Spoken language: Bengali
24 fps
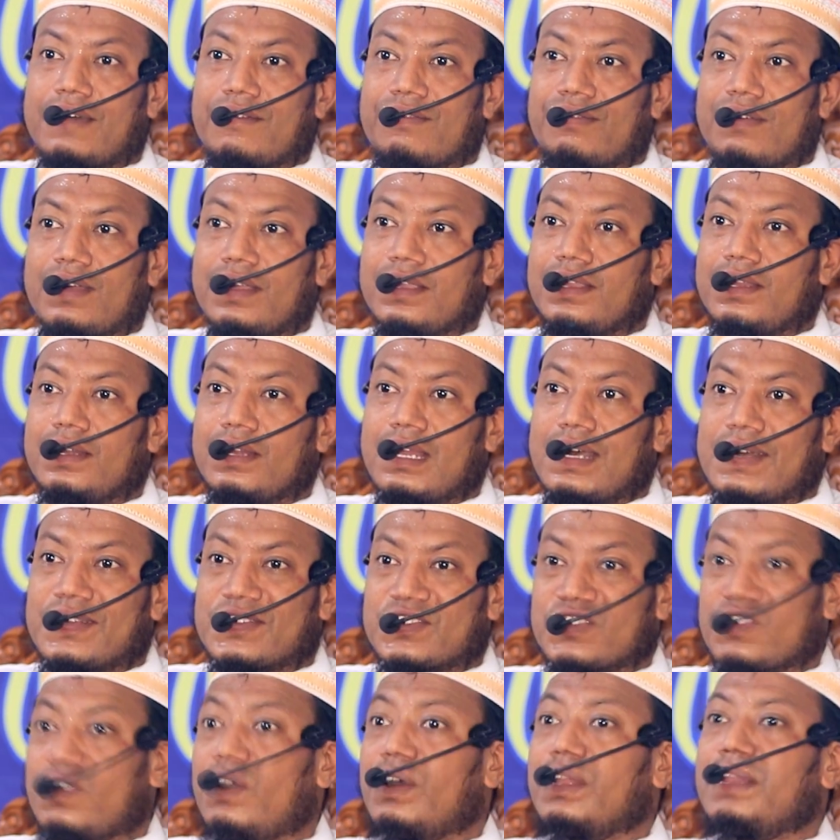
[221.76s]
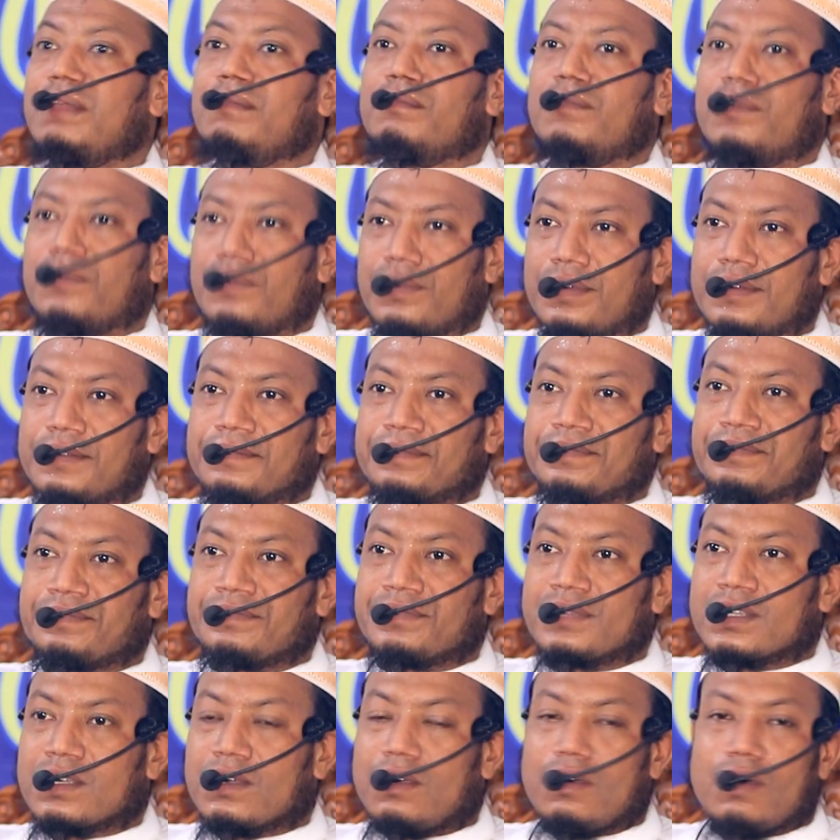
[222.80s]
ফাইন না জলিমুন
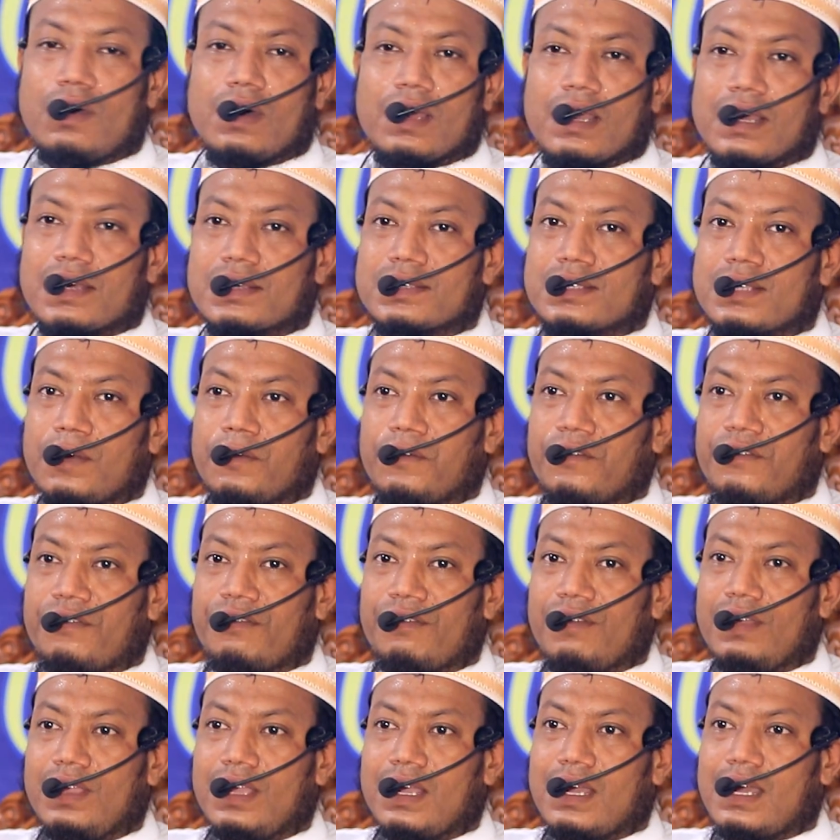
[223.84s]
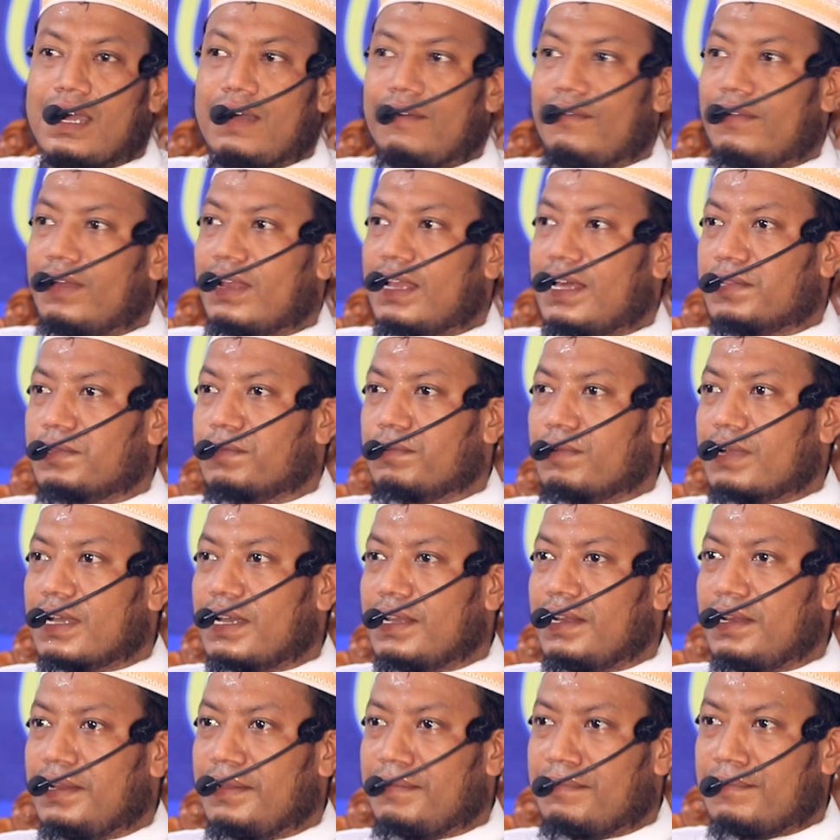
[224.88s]
কলাক সাউফিহা ওয়ালা
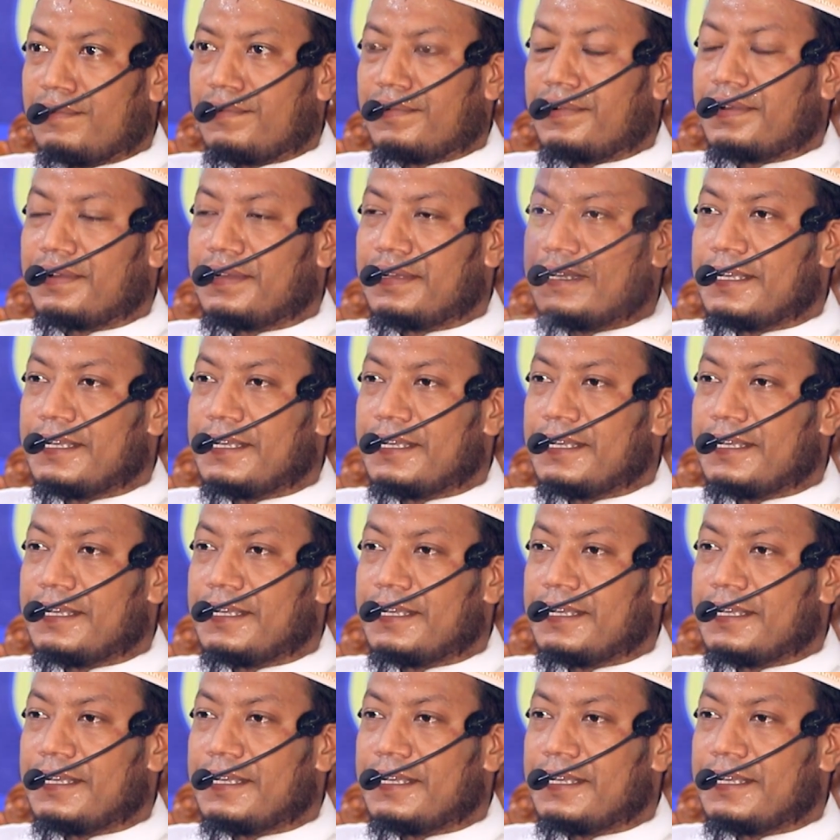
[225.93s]
তুকাল্লিমু